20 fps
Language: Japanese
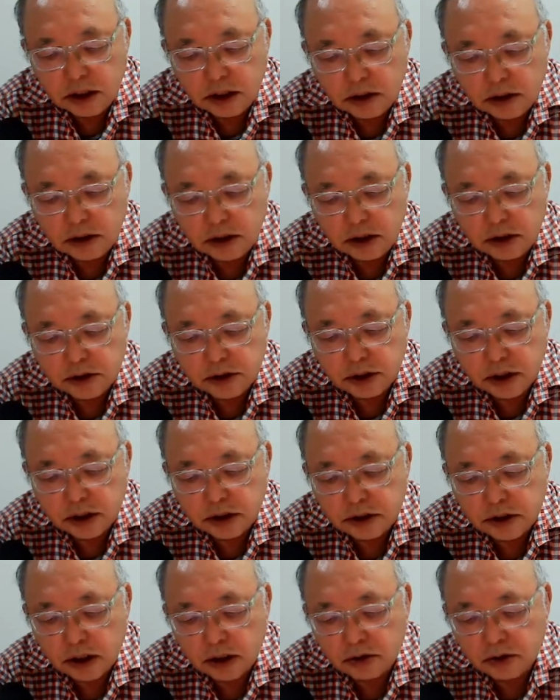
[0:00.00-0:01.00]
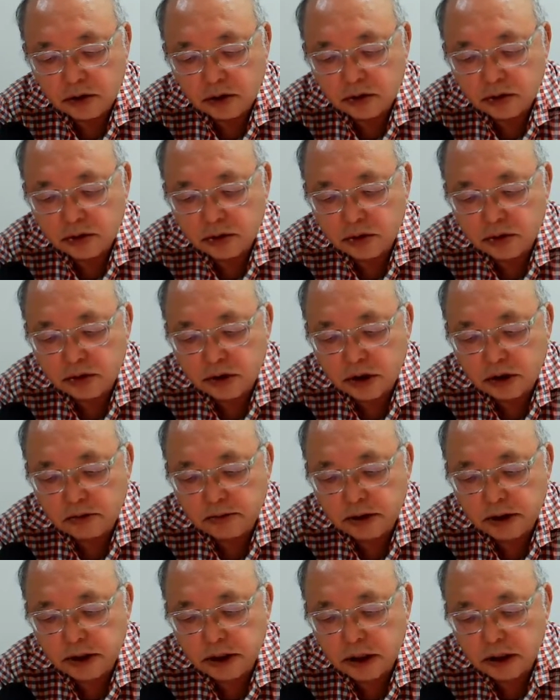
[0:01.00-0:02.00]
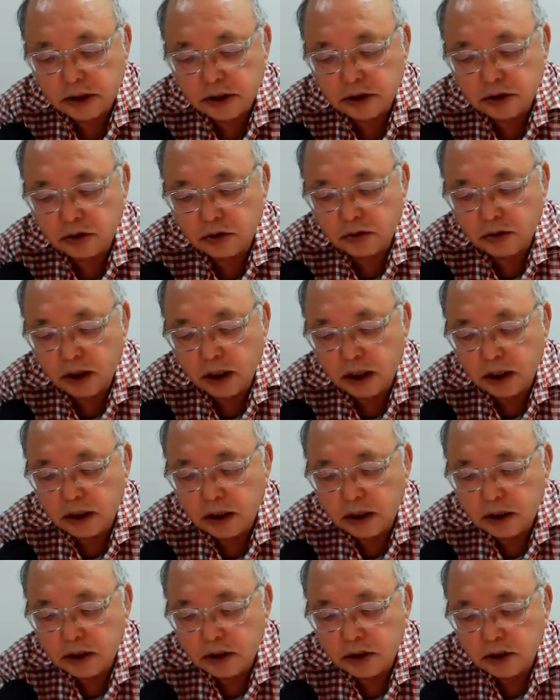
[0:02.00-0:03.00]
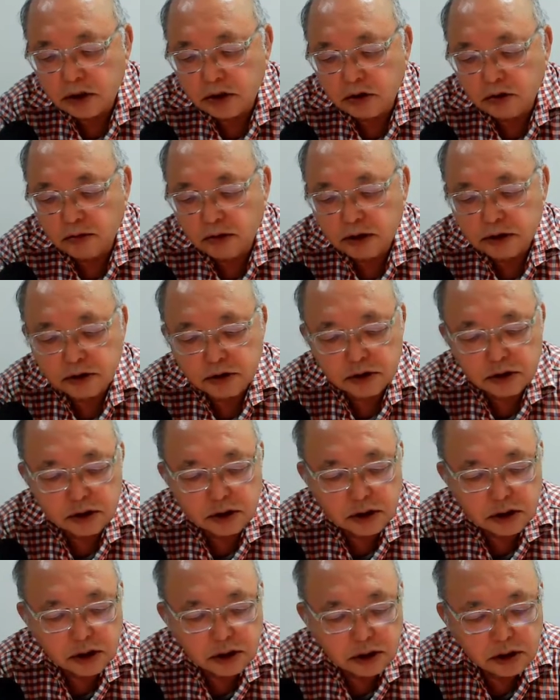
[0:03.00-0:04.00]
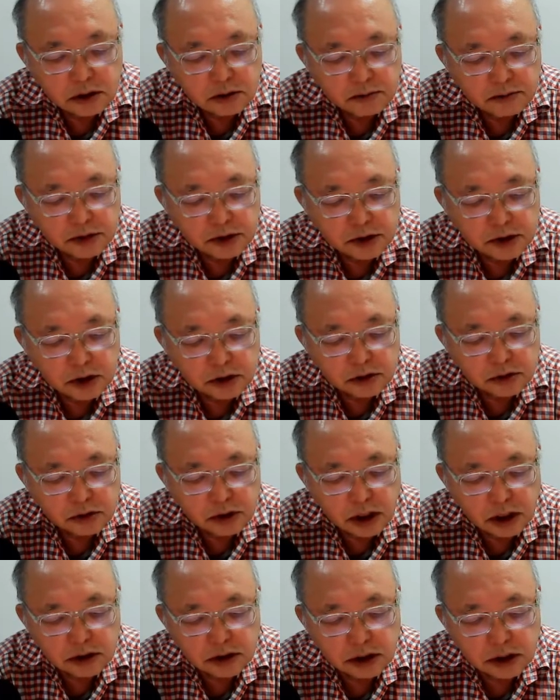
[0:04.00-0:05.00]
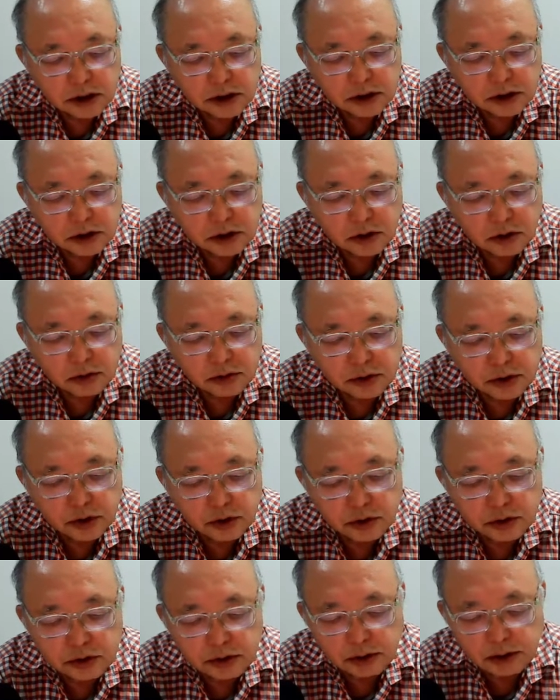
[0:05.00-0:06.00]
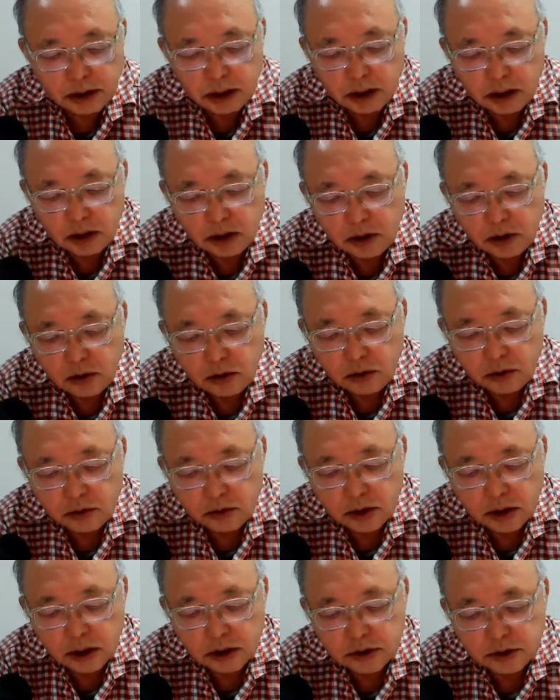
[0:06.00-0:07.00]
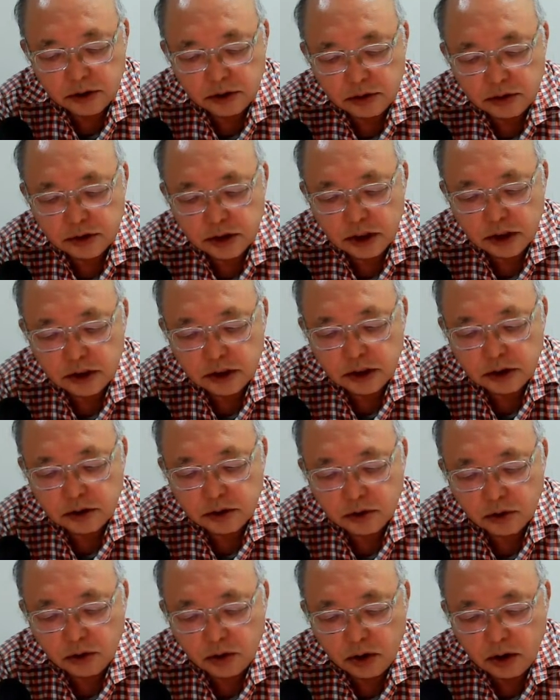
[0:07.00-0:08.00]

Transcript: 電子決済とソーシャルメディア企業は e コマースにビジネスを拡大し小売業者はオンラインによる宣伝と